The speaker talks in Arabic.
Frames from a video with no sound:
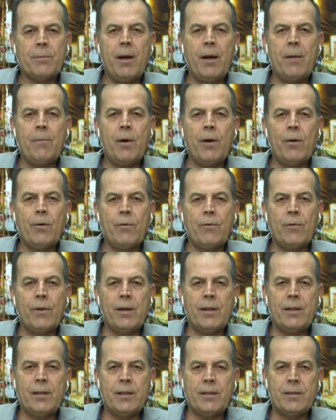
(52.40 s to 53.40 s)
أصبح معروفا
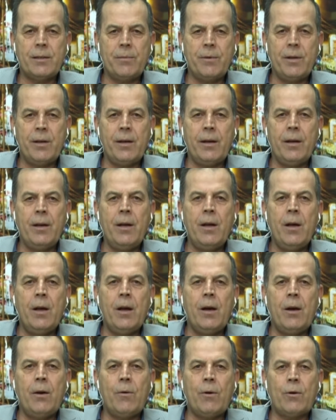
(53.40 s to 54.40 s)
لدى جميع
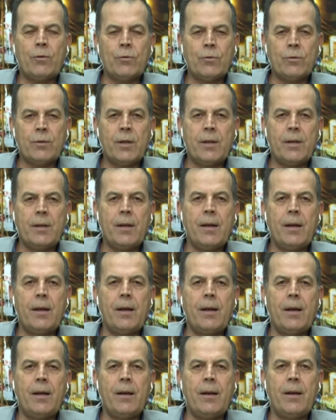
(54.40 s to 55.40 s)
وخصوصا
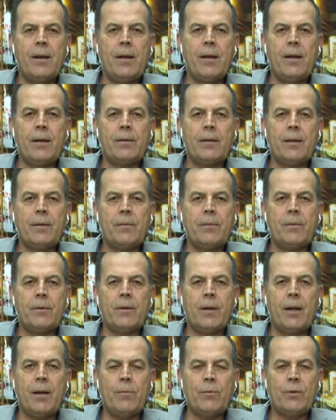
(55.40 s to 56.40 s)

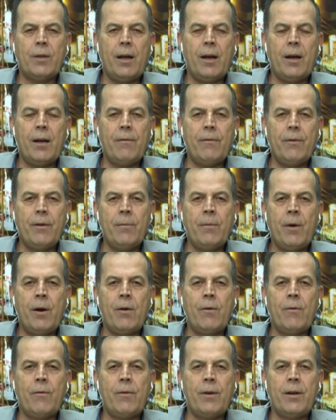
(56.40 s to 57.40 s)
المتحالفين
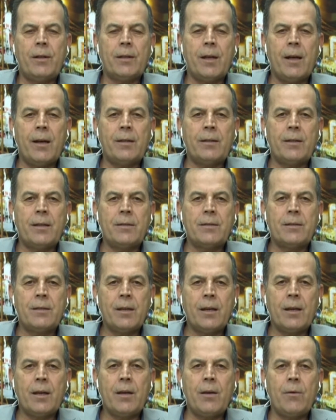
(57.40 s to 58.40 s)
معه في الإطار
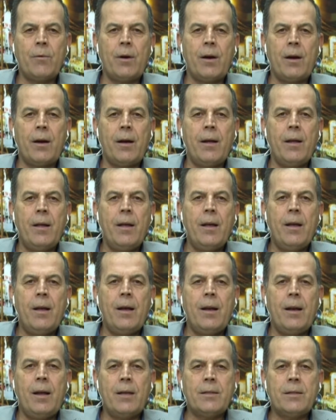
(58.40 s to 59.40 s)
التنسيقي
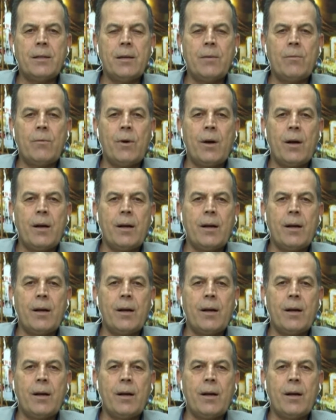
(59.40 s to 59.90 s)
والعزم